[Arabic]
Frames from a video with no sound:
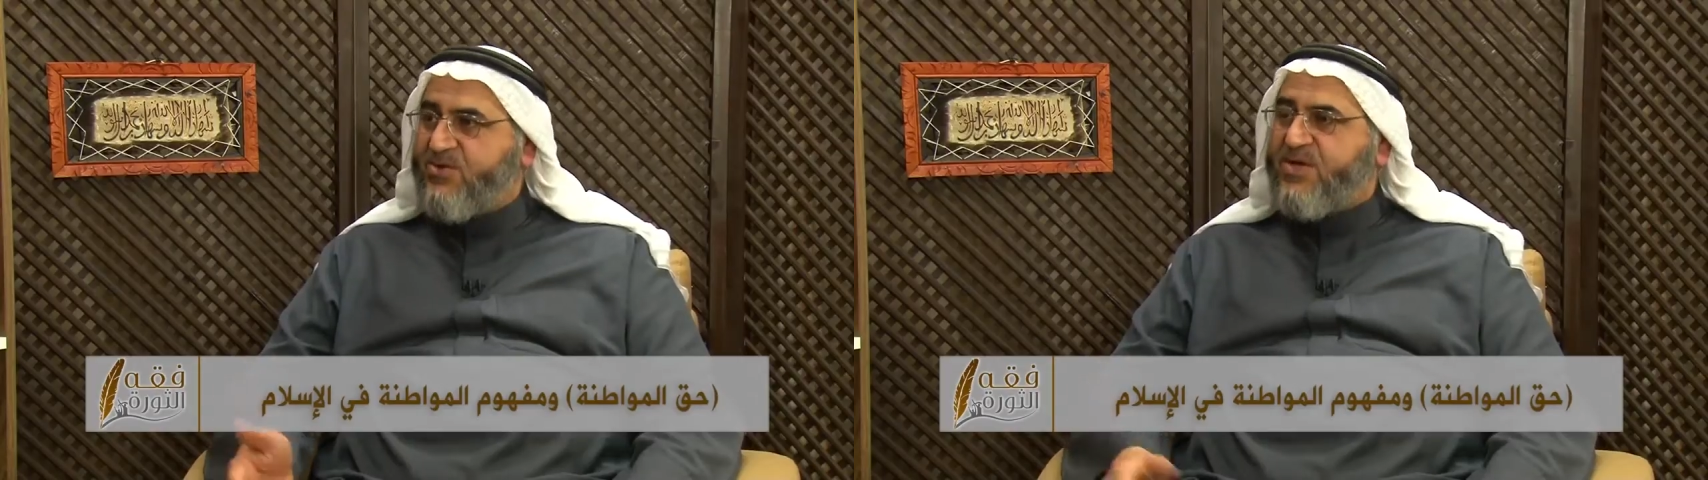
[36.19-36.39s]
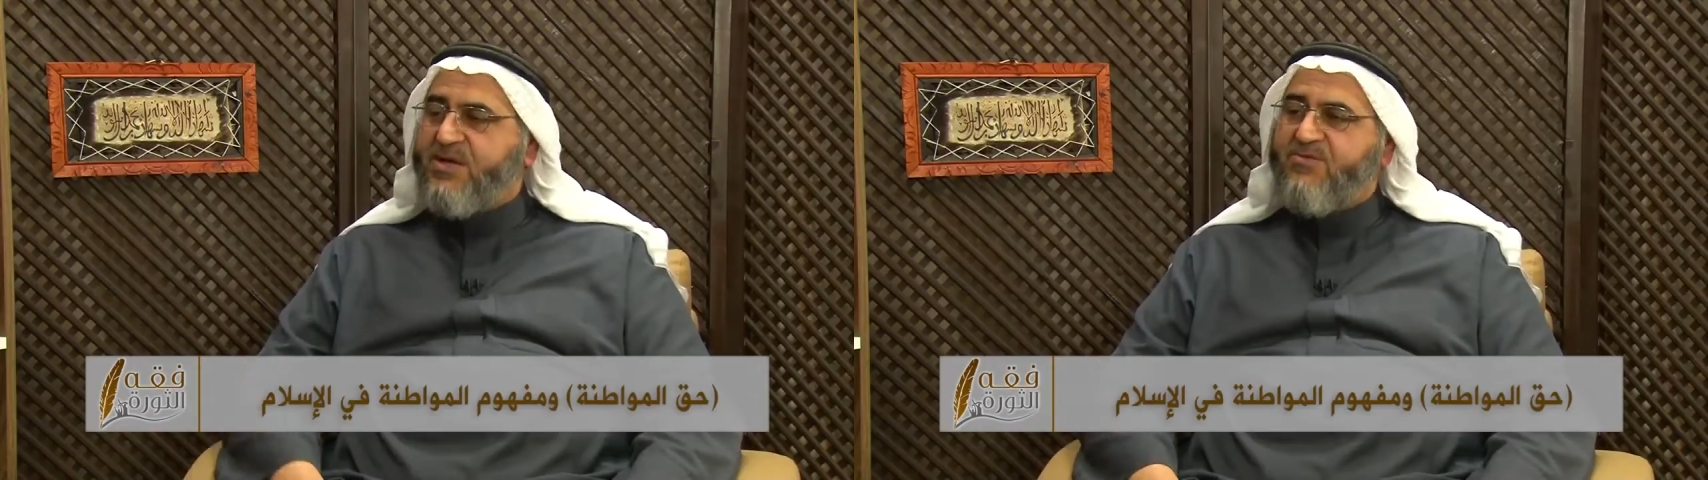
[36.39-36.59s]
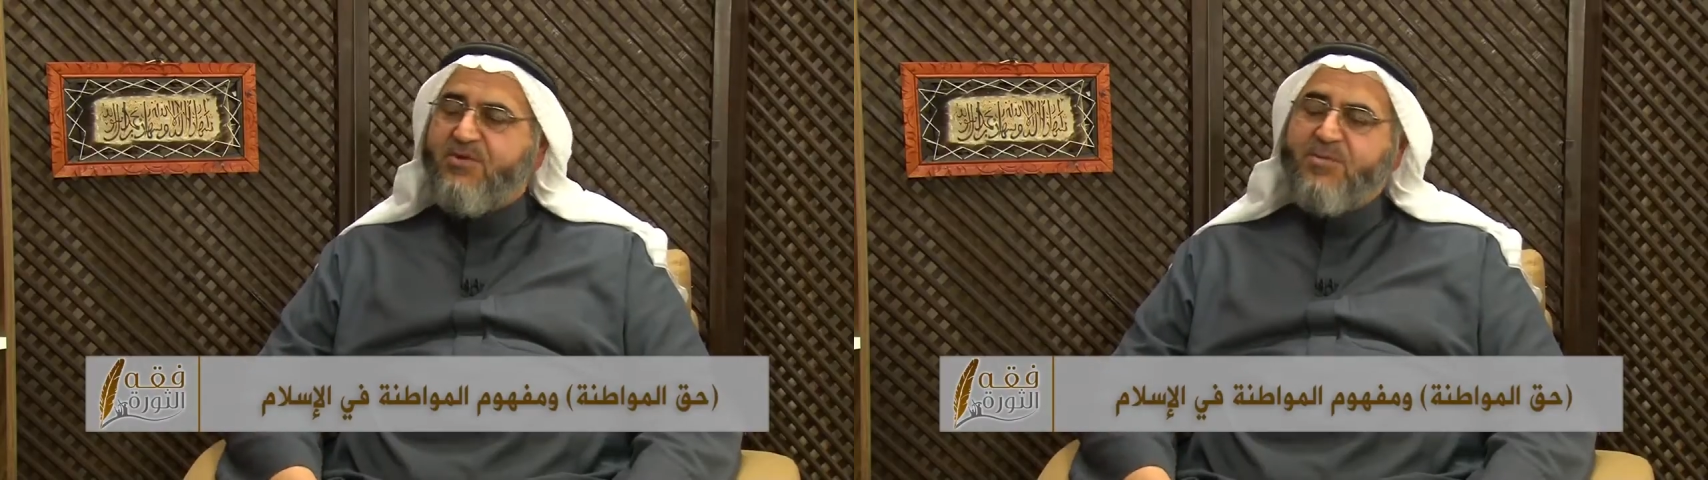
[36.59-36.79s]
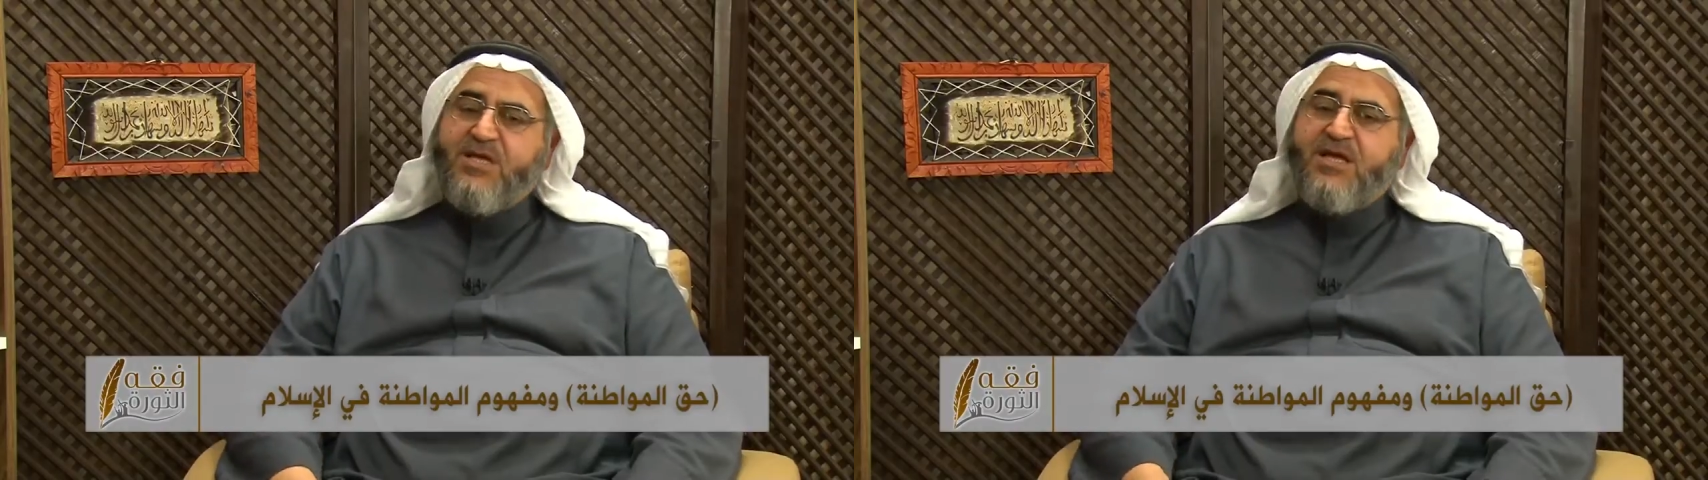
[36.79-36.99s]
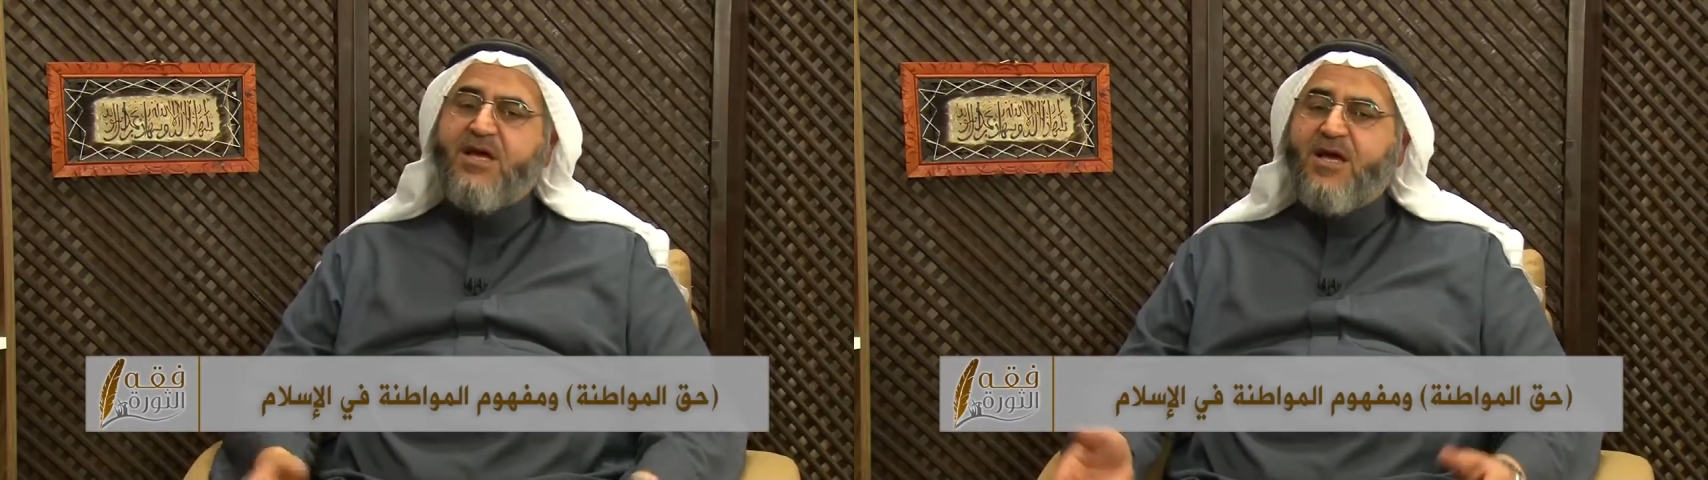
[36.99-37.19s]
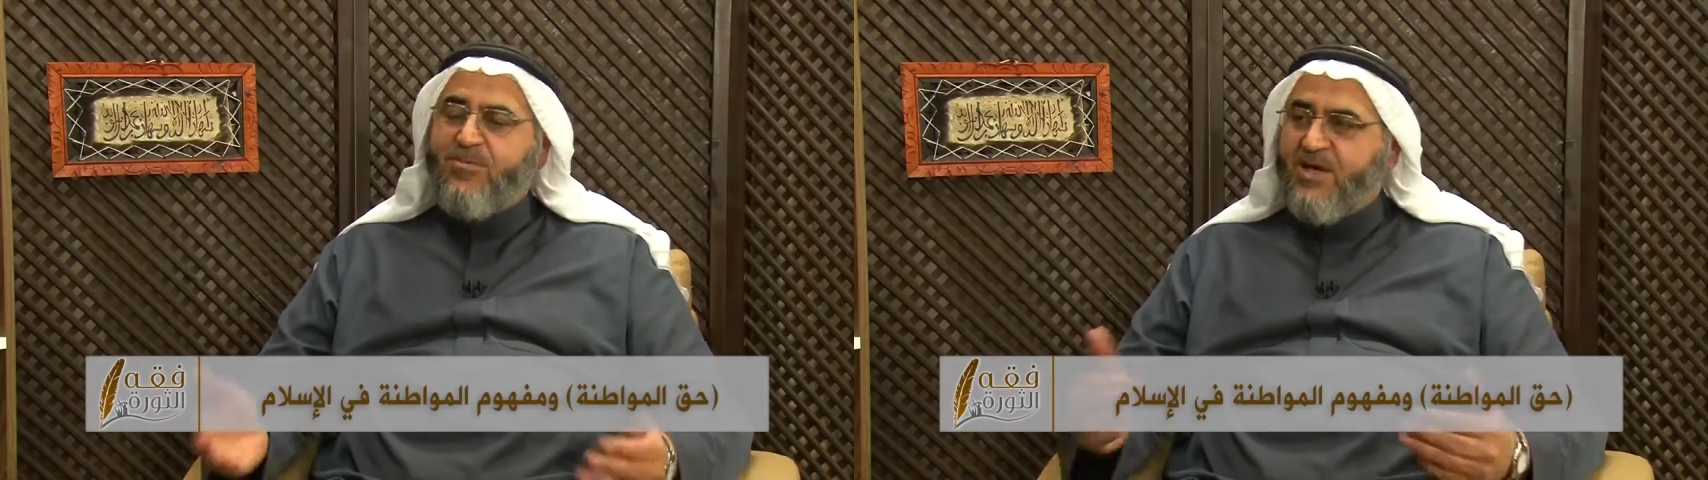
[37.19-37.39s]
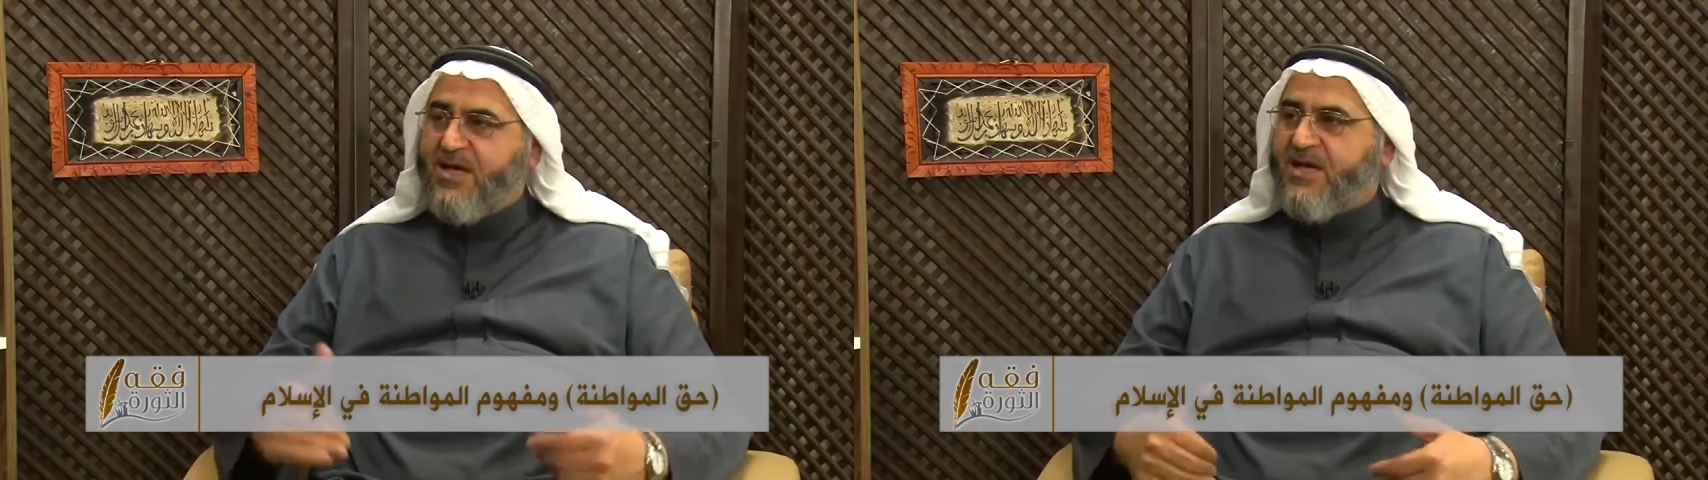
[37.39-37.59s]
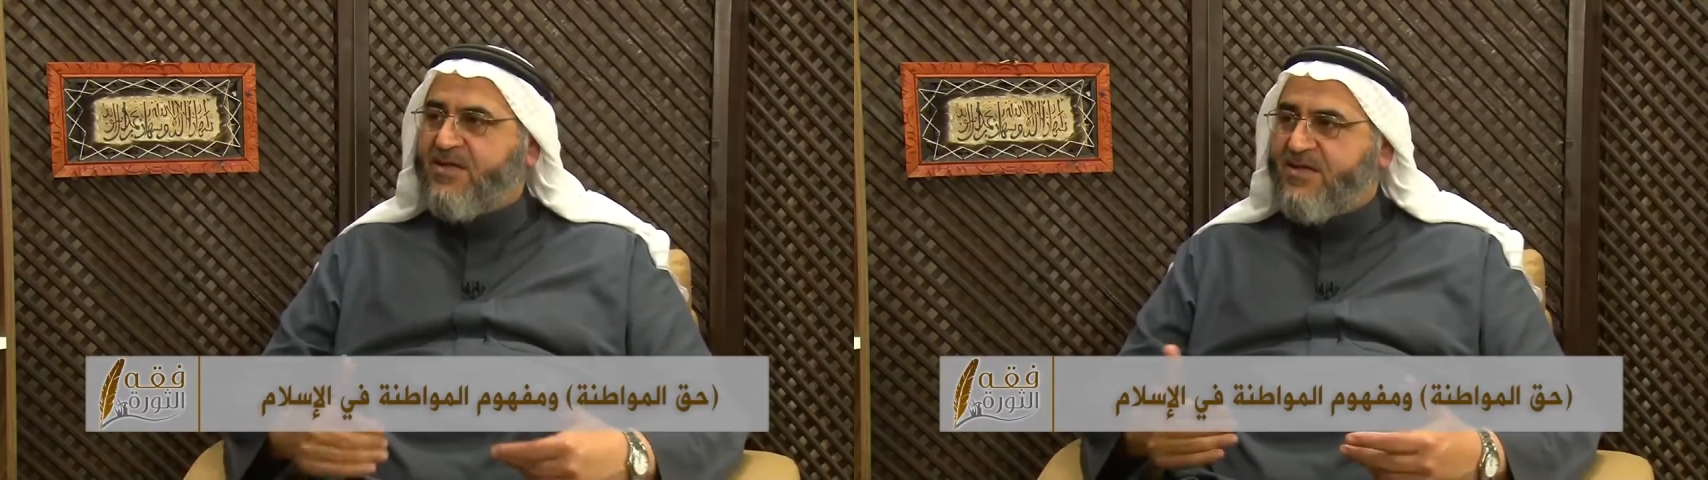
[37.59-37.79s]
تقيم في المدينة قبل
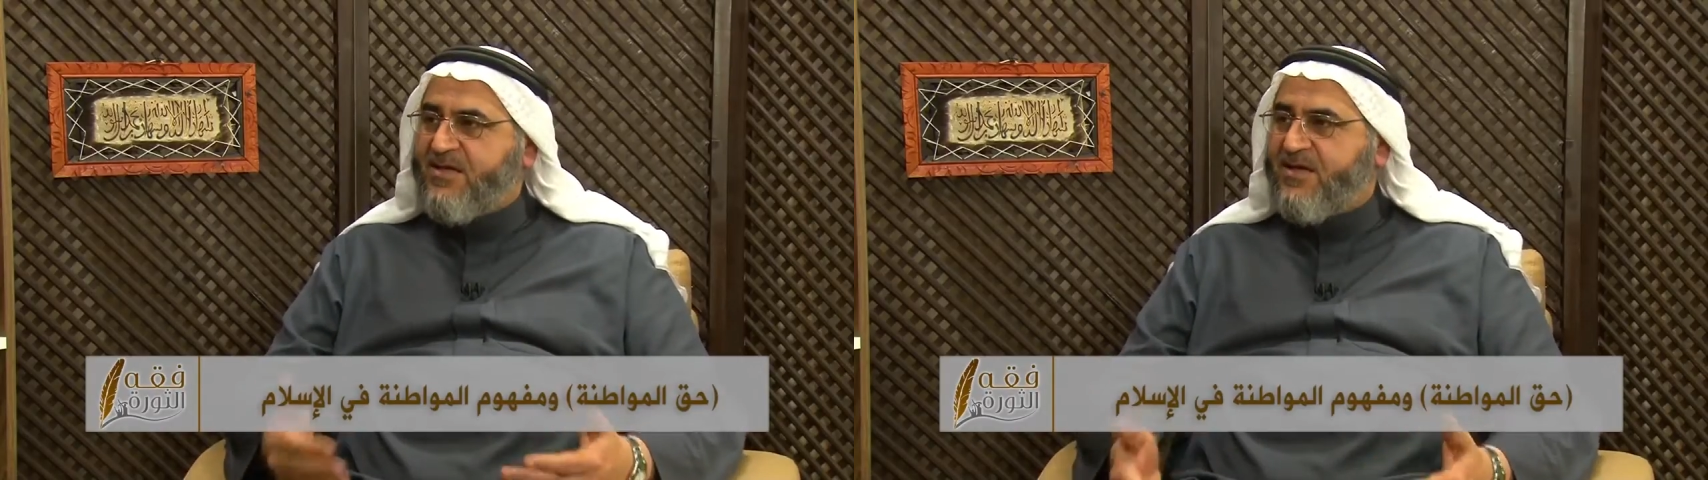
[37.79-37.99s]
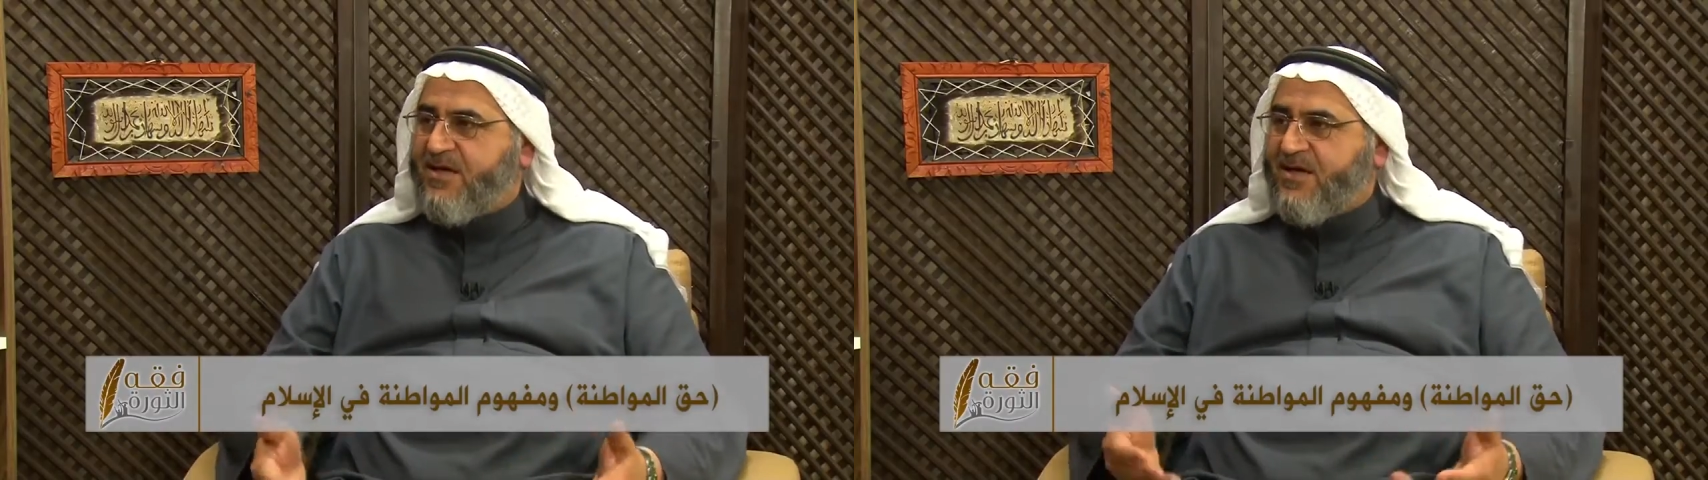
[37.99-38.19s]
أن يأتي